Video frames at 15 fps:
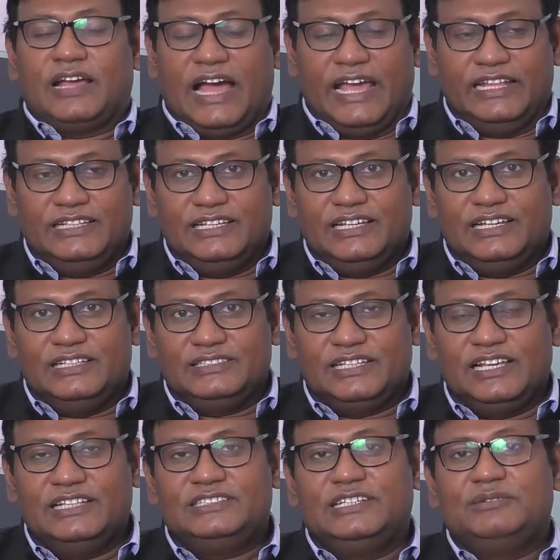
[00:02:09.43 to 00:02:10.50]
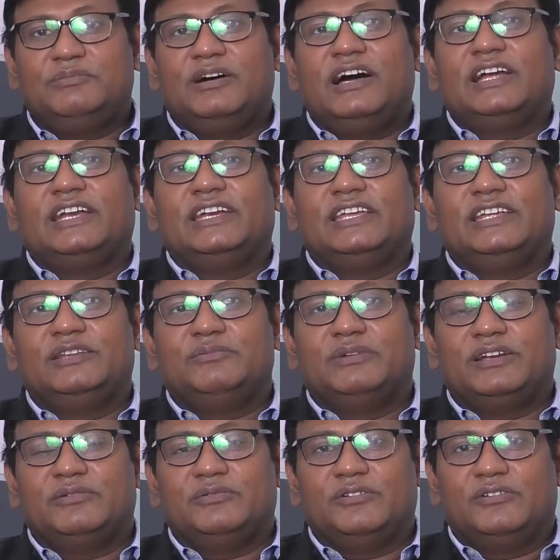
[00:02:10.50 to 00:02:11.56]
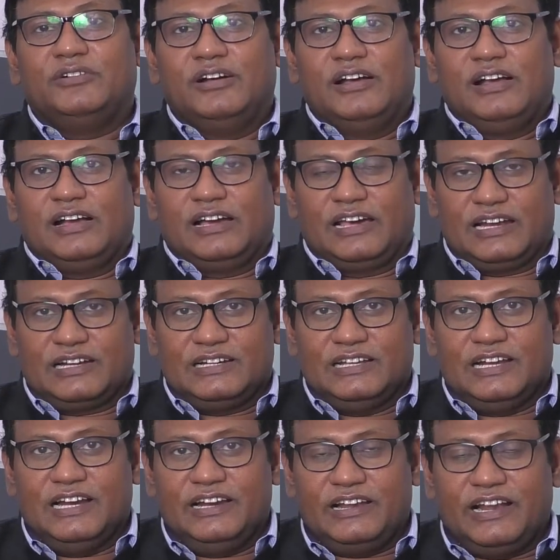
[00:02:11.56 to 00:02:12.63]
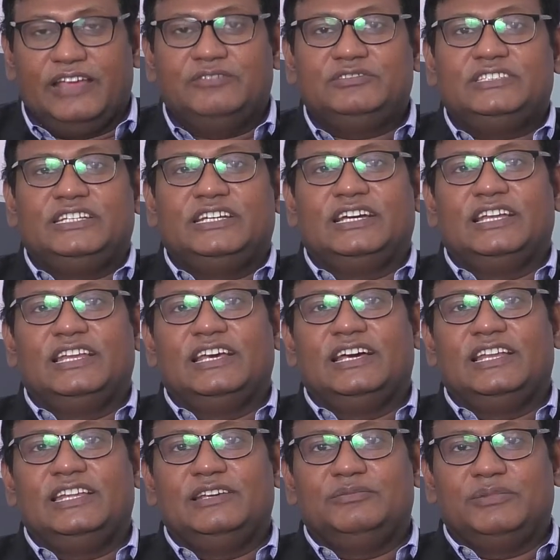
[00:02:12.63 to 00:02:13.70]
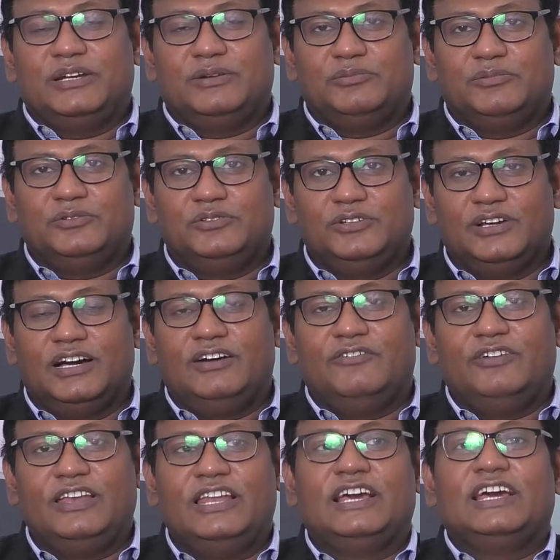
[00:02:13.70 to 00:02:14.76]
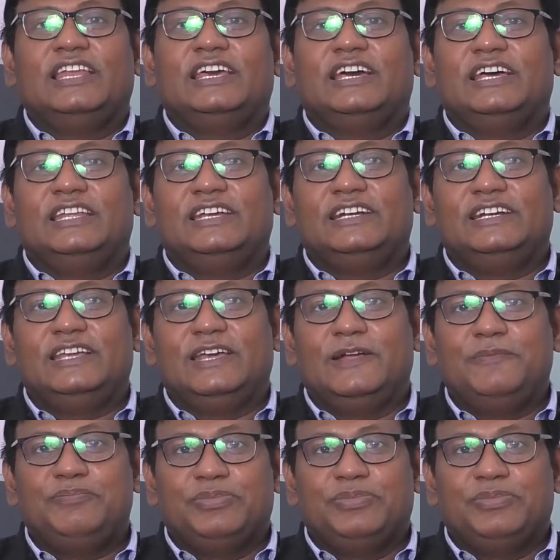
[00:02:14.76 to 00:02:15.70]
అయితే సేల్స్ అండ్ మార్కెటింగ్ని మనము కరెక్ట్గా డ్రైవ్ చేయగలగాలి మనం ముందుగా వెళ్ళగలగాలి అంటే